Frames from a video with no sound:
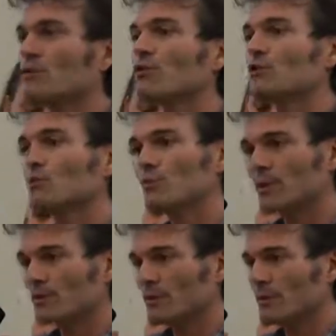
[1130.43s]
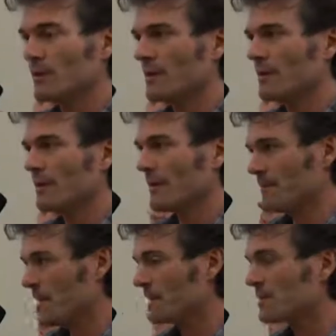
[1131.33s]
de jeu ou les,
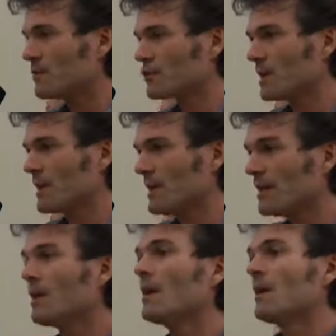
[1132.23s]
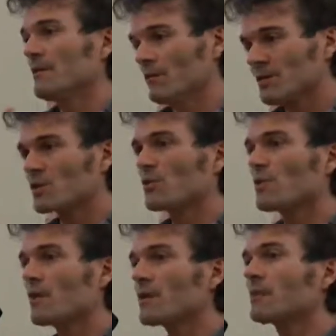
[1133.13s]
sites de jeu en ligne vont
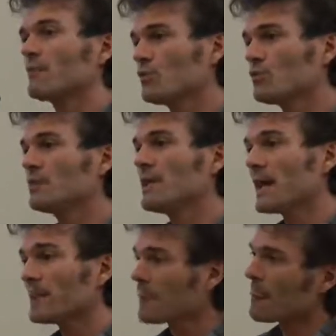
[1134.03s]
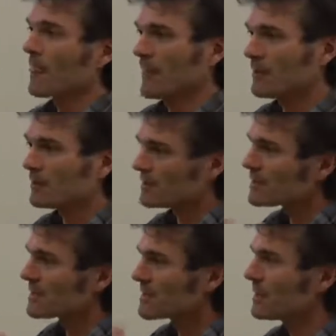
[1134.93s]
distribuer beaucoup de gains et là,
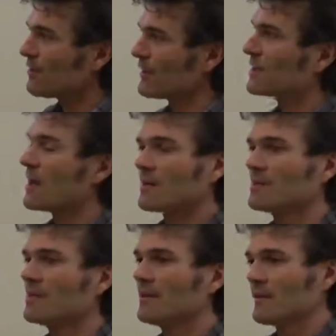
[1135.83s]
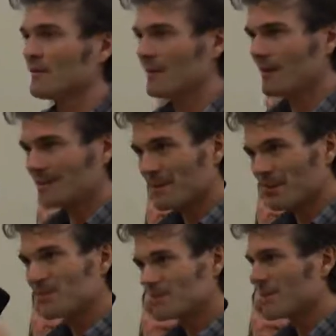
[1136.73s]
c'est le fait de gagner euh, des
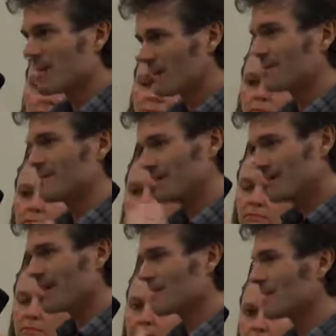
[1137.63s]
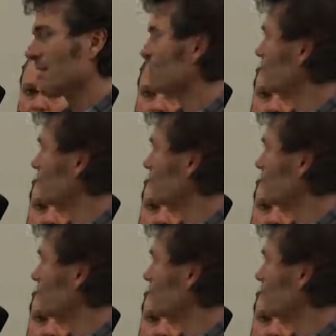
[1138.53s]
petits gains qui incitent les